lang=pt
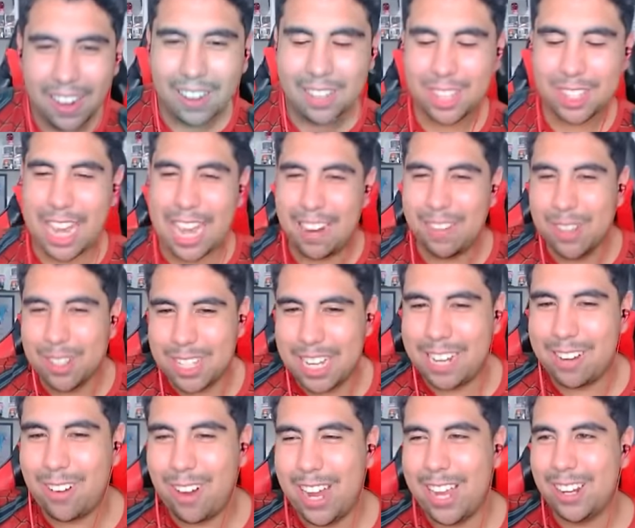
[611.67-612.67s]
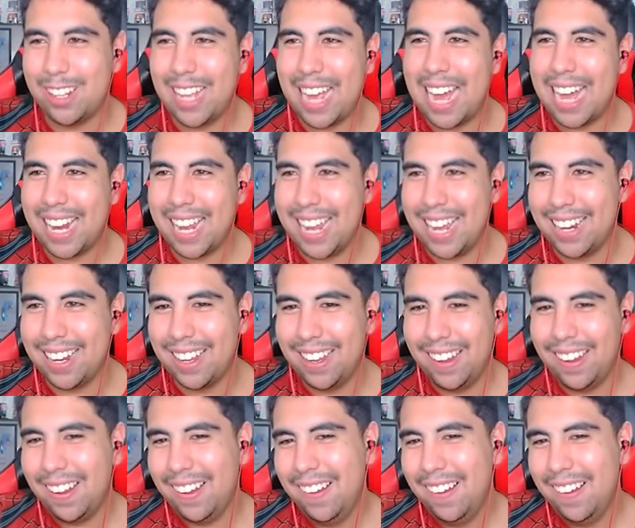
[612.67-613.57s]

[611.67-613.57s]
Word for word: Os caras vão sair correndo da arena.